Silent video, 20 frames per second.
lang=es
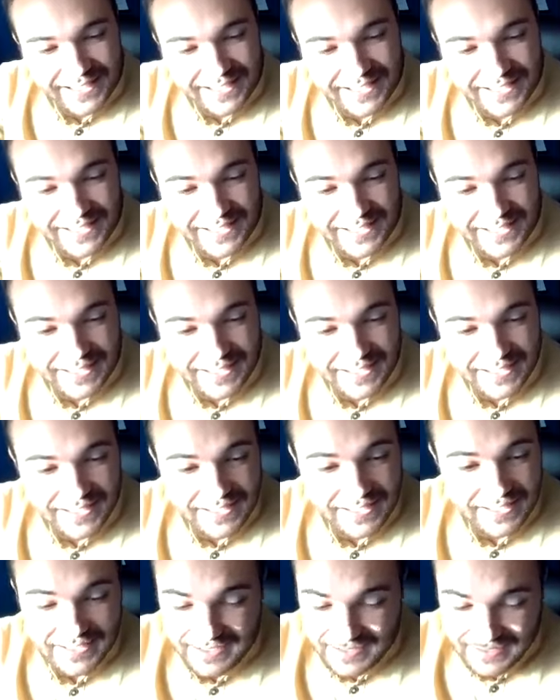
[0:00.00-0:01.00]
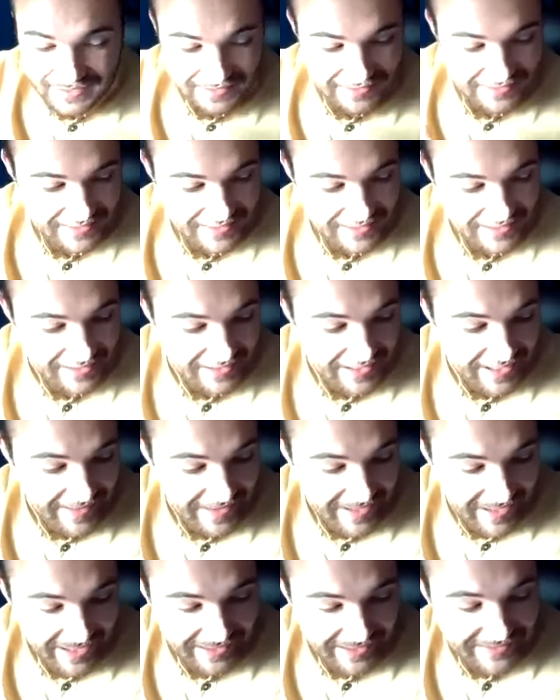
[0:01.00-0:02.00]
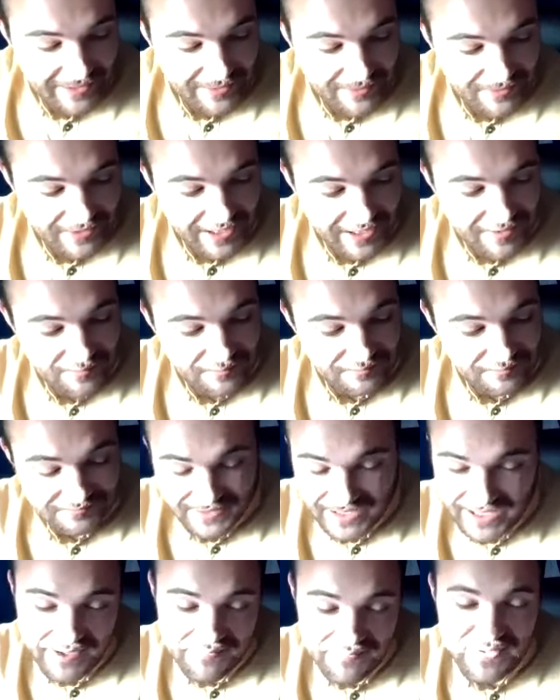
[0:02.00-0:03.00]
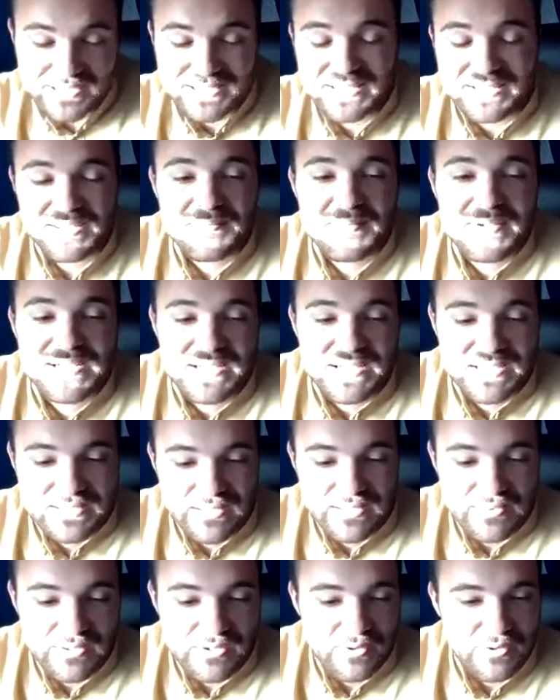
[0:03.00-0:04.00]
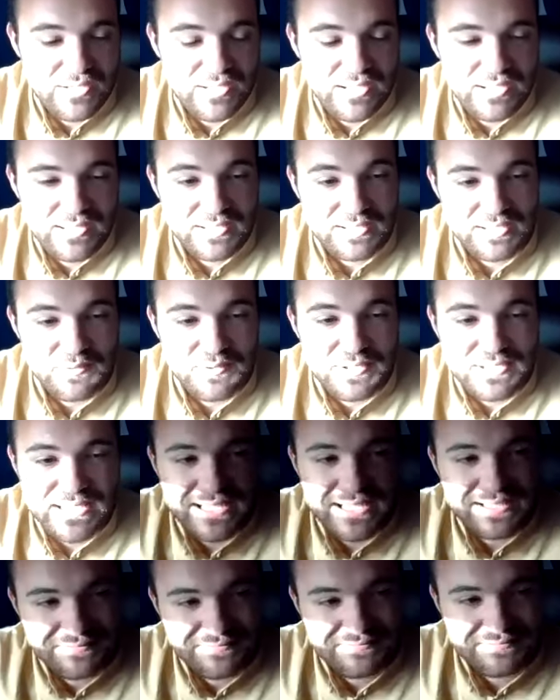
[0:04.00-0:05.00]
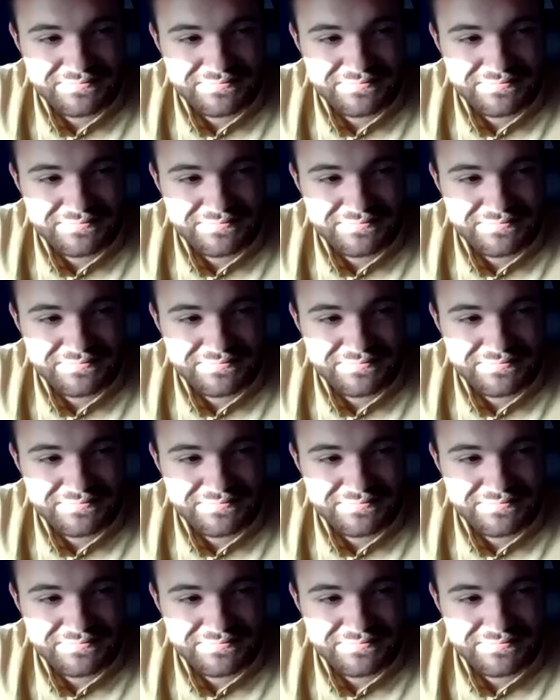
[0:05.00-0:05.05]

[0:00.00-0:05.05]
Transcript: y, nada, encantados de que, participes en este ciclo de, entrevistas.